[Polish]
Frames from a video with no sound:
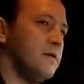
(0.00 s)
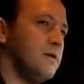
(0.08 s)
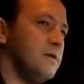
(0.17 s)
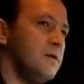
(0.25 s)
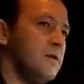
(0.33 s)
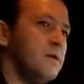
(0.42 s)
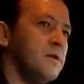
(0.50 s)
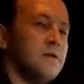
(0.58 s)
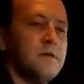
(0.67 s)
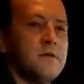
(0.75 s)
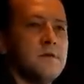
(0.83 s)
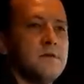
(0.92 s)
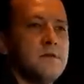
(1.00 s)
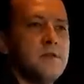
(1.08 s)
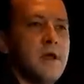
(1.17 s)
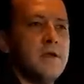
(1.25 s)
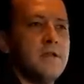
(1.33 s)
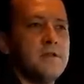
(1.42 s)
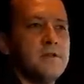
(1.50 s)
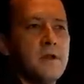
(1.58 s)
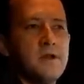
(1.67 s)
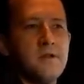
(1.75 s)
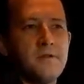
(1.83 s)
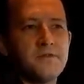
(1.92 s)
i naj,
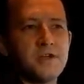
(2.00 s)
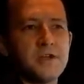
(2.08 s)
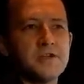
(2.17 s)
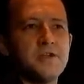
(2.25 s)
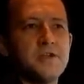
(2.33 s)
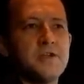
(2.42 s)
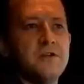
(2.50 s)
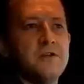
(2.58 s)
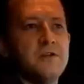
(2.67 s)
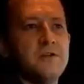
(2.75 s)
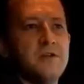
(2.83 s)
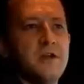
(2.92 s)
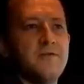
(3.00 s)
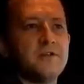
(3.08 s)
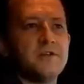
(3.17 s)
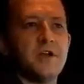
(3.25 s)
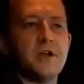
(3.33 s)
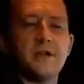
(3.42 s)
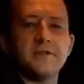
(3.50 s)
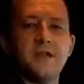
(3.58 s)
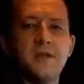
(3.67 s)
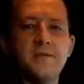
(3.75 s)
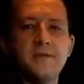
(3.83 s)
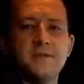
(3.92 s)
najnowsza, czyli najwyższa klasa
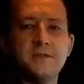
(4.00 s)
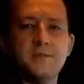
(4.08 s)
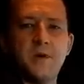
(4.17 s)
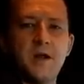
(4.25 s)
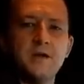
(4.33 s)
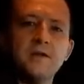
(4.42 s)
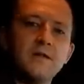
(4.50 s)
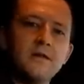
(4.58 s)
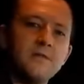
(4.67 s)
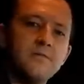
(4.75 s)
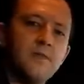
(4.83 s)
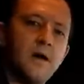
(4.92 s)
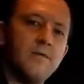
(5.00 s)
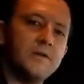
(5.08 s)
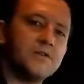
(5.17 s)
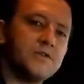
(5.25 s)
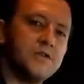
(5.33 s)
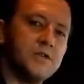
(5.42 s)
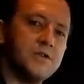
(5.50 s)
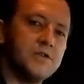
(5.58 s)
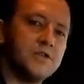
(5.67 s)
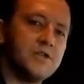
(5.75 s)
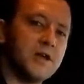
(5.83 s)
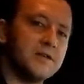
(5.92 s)
emisji spalin mamy
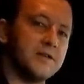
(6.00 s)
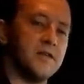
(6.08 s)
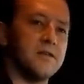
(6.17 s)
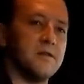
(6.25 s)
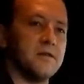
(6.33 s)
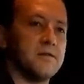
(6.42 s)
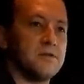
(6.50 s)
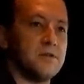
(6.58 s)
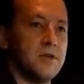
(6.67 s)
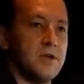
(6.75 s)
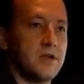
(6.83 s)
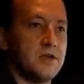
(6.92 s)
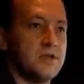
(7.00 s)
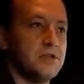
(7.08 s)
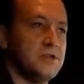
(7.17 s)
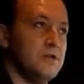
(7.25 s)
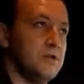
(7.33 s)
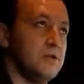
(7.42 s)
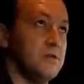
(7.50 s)
34 centy, czyli jakieś e,